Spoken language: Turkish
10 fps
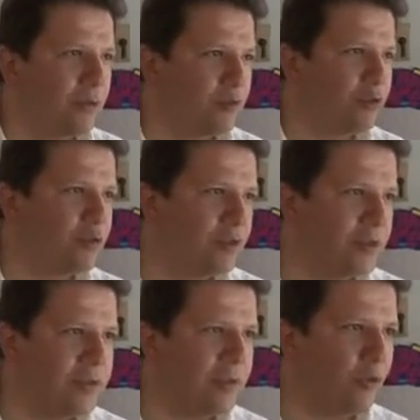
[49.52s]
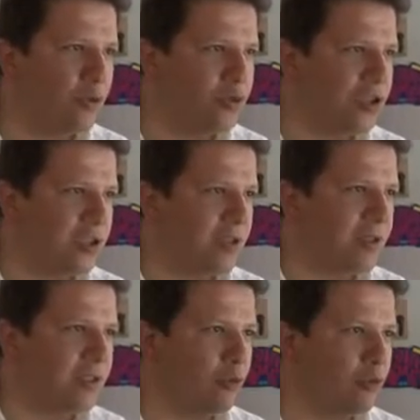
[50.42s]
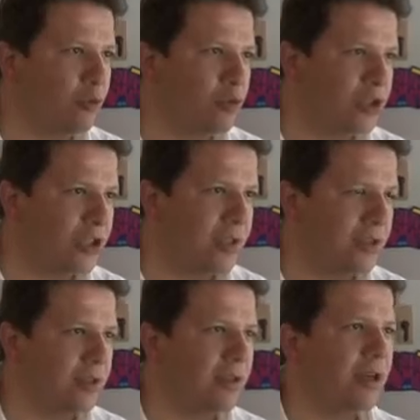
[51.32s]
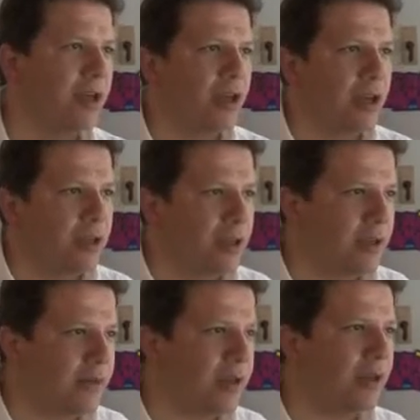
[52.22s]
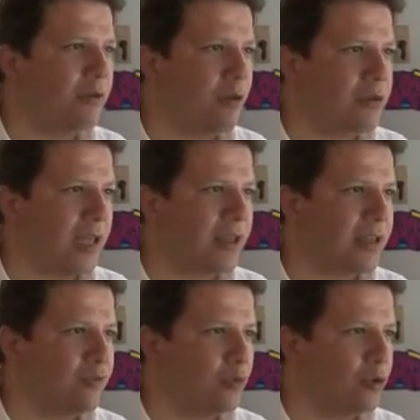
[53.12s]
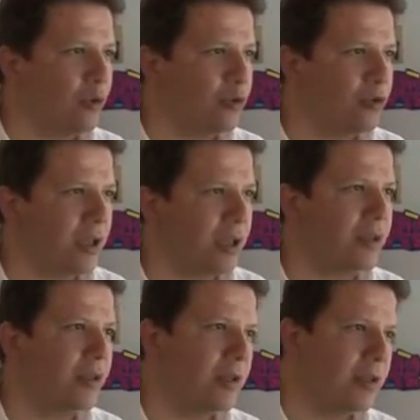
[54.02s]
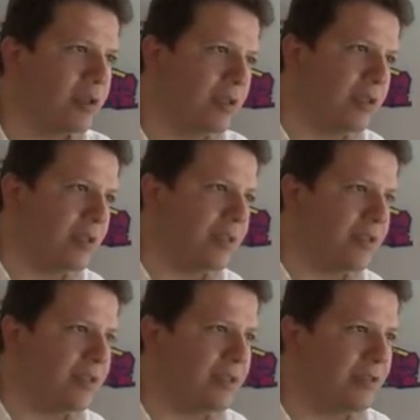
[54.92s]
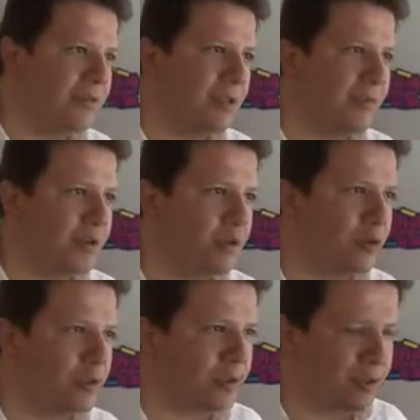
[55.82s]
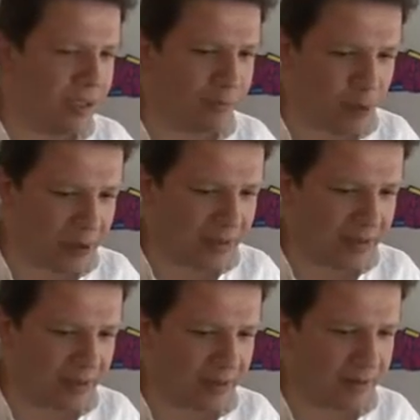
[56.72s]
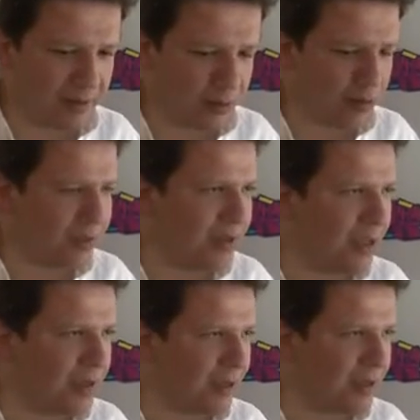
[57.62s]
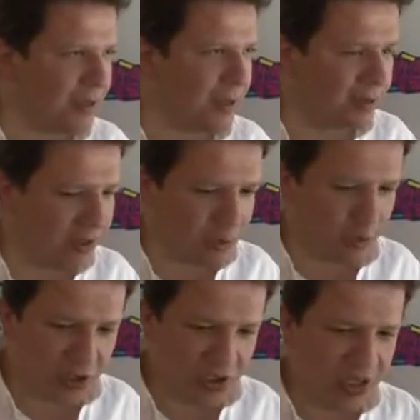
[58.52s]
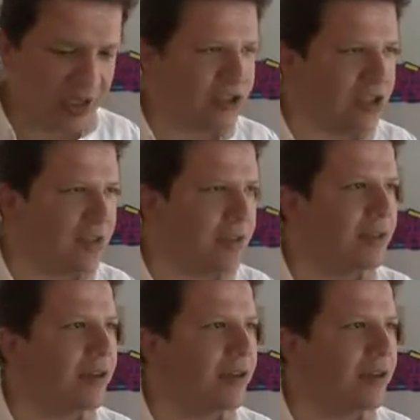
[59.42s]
Üçüncüsü ise oyun şirketleri, mobil oyun şirketleri e, ve özellikle mobil oyunla e, dizinin, film endüstrisinin bu iki sanatın, çünkü ikisi ayrı birer sanat, daha çok içe geçtiğini